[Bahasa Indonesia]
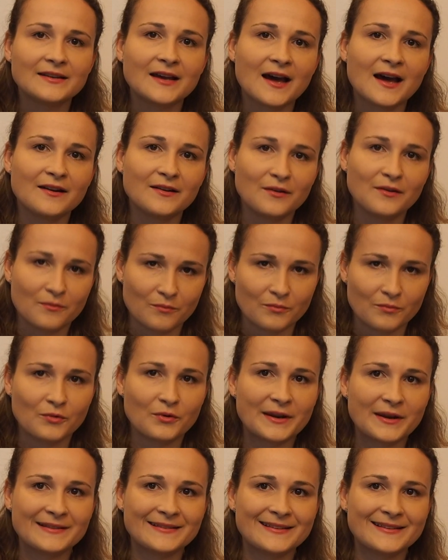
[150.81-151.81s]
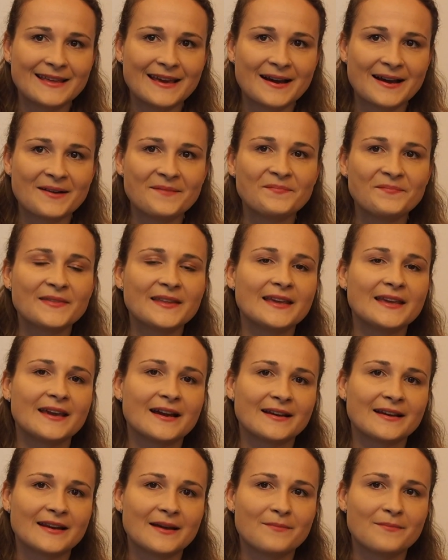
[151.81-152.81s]
dan muridnya
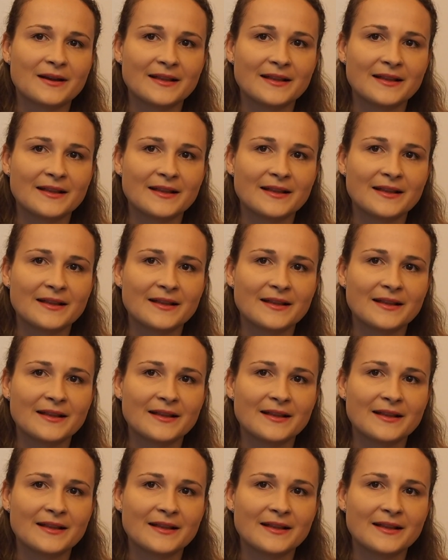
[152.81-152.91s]
yang